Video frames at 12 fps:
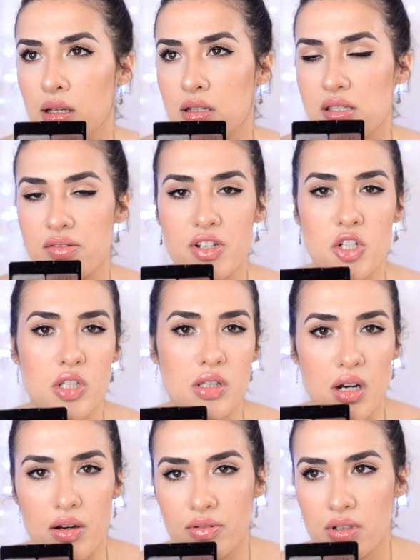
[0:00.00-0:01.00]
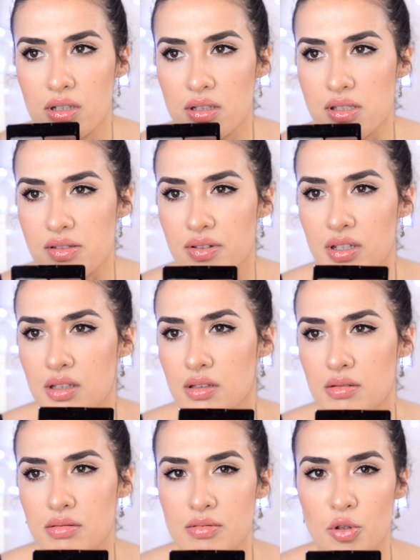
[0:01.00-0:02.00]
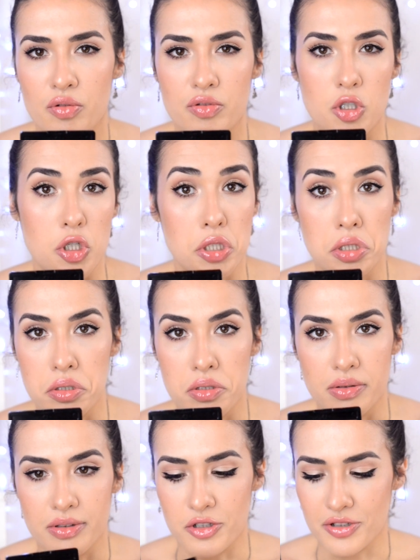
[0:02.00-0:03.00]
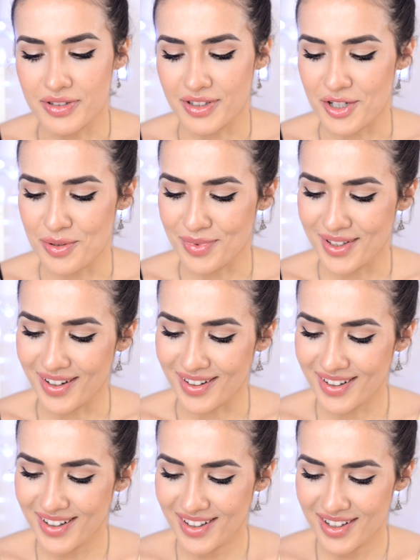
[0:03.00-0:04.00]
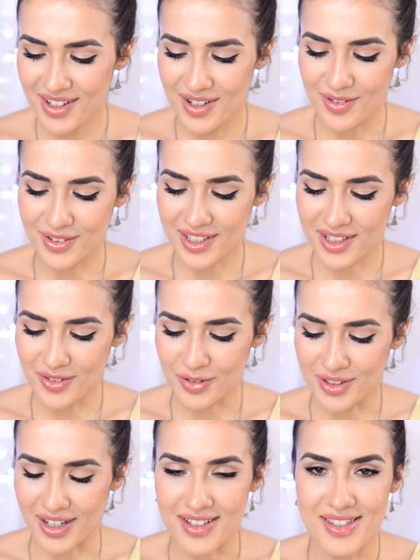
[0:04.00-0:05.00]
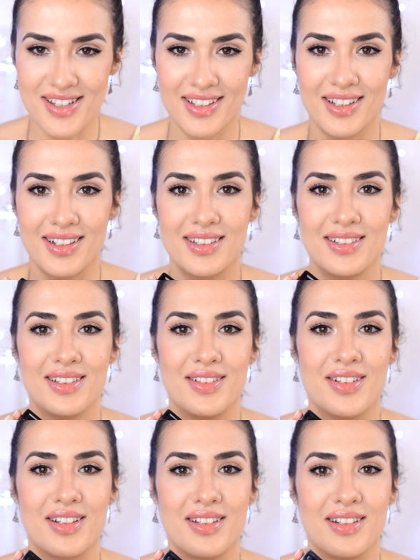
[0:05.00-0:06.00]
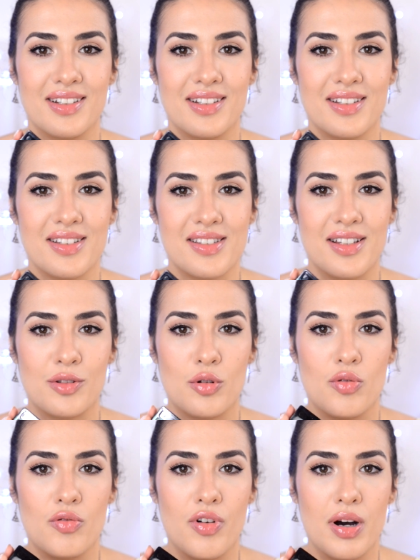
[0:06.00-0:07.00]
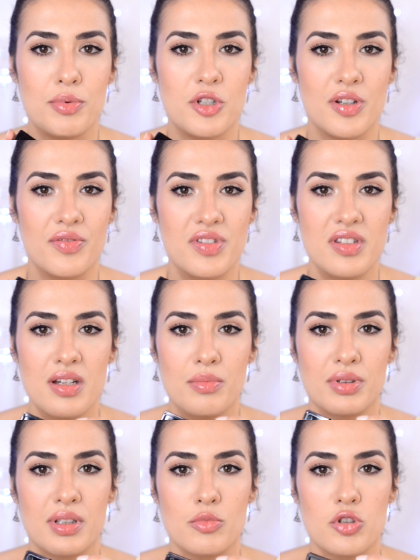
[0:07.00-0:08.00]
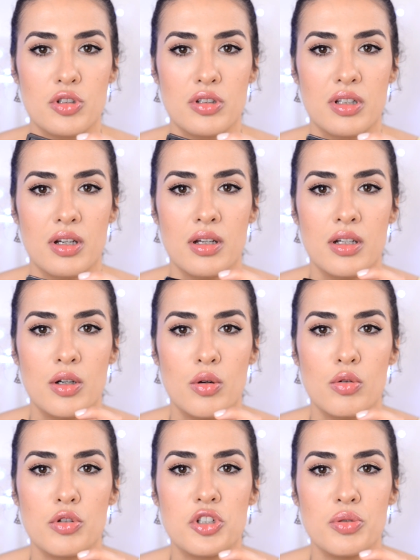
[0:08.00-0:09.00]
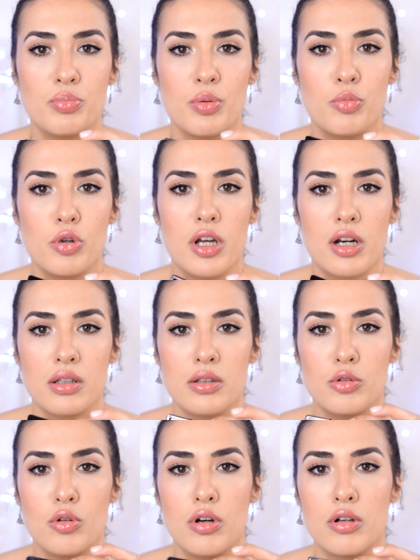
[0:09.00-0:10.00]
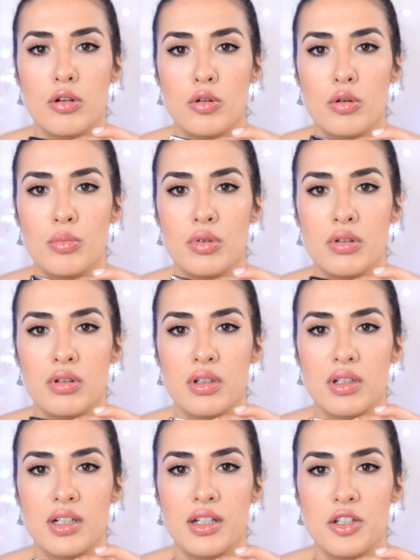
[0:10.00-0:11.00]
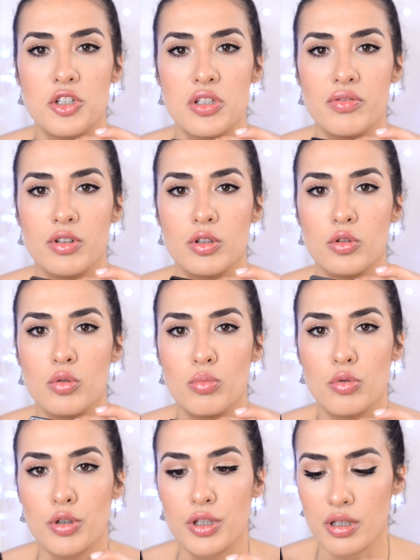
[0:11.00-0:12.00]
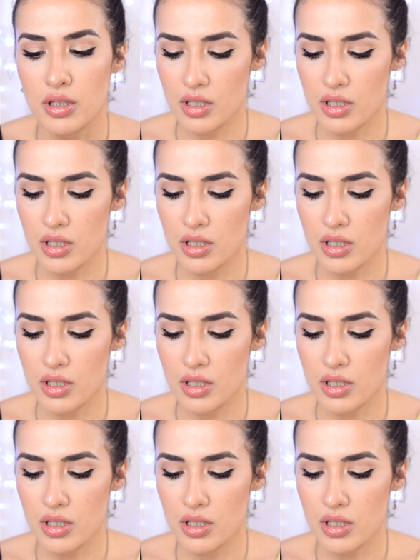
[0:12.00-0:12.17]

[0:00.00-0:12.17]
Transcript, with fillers: свежей травы, цвет новой жизни, даже скажем так. Вот этот вот оттенок, наверное, знаком вообще всем, потому что это очень популярный дуохром коричнево-голубой.